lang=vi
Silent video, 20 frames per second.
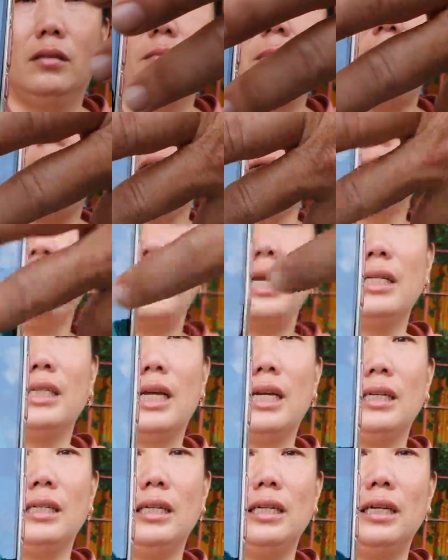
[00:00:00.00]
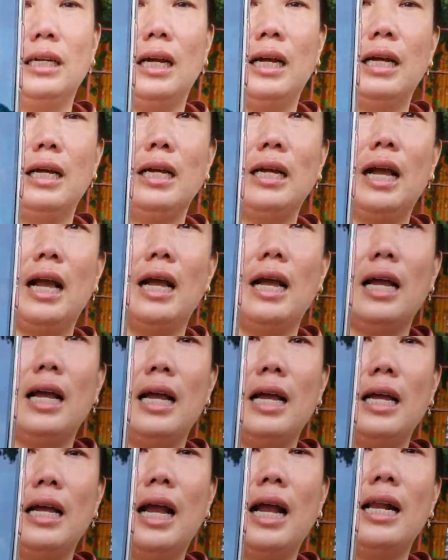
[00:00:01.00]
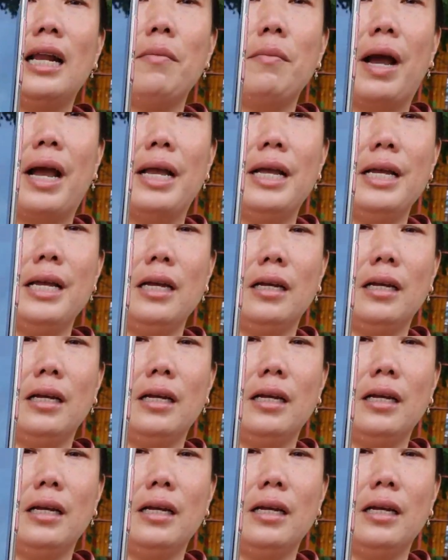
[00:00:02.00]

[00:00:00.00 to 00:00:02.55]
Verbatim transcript: bé năm nay xanh ờ, hai lẻ bảy